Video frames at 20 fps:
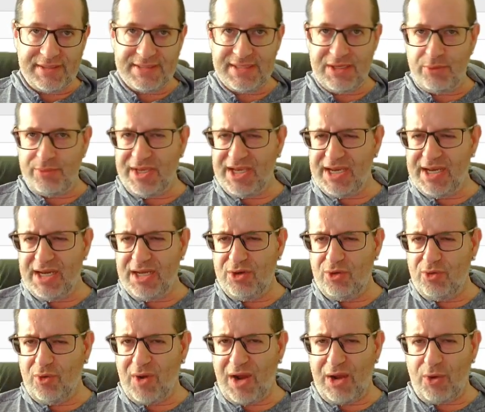se não me
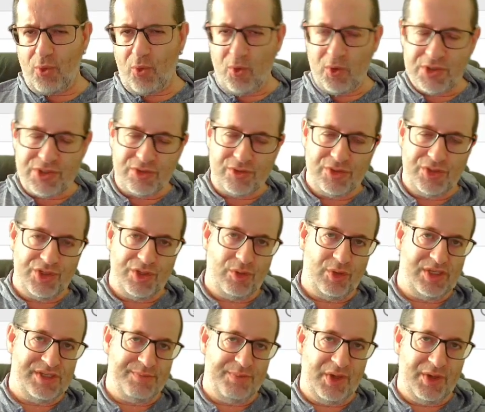engano, agosto de
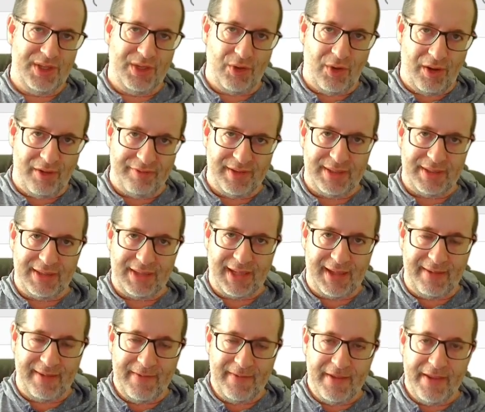2009,
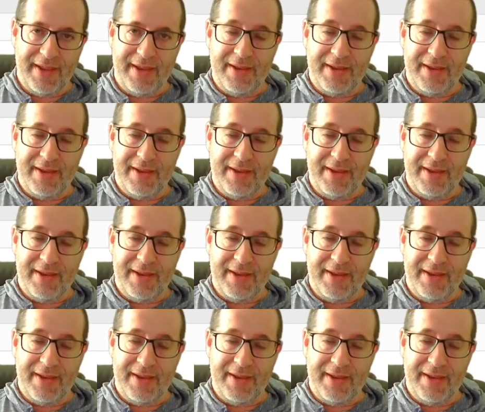tá?